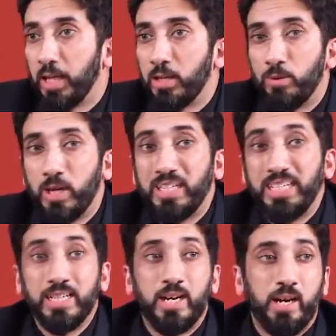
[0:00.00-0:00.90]
যেমন
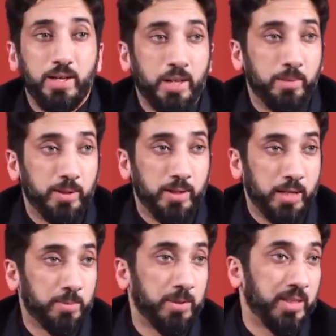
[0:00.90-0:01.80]
ওয়াকিন আজাবান্নার
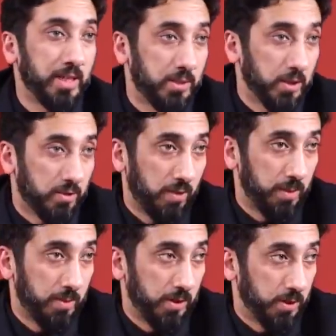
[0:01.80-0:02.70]
আমাদেরকে
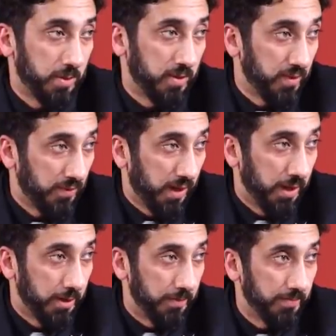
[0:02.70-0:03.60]
আগুনের শাস্তি থেকে রক্ষা
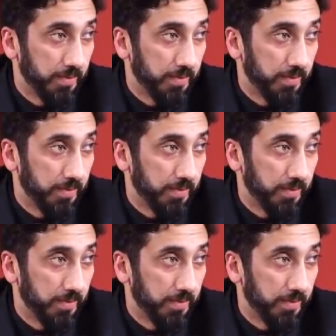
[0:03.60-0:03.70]
করুন